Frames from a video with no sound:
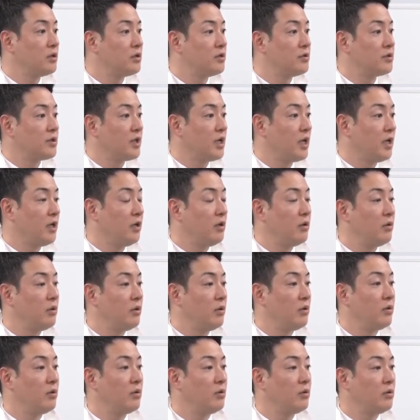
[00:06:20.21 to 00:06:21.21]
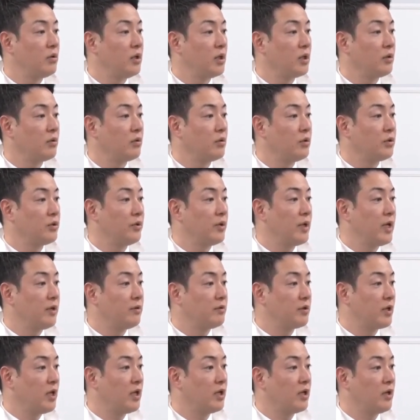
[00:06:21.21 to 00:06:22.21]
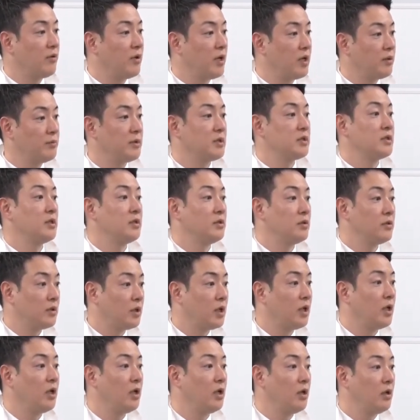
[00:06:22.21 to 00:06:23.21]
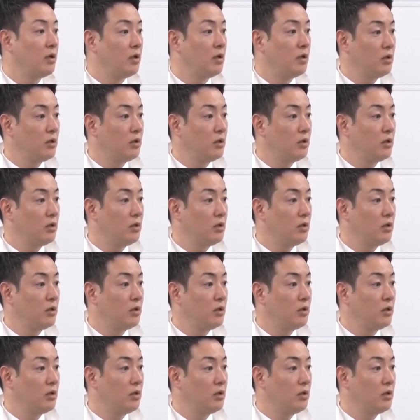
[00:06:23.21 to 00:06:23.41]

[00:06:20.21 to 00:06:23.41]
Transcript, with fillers: 取材をあの断れる権限はありませんので。